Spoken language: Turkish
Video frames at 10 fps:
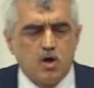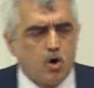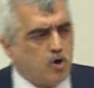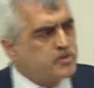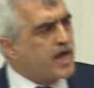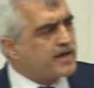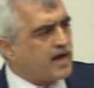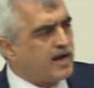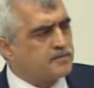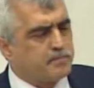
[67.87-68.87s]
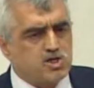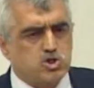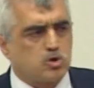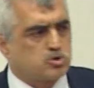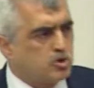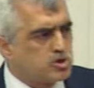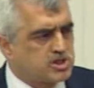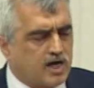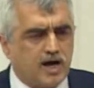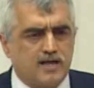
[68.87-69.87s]
Önüne gelen başörtülü
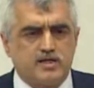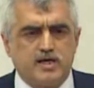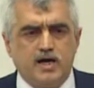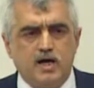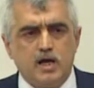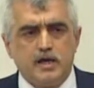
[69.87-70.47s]
sakallıyı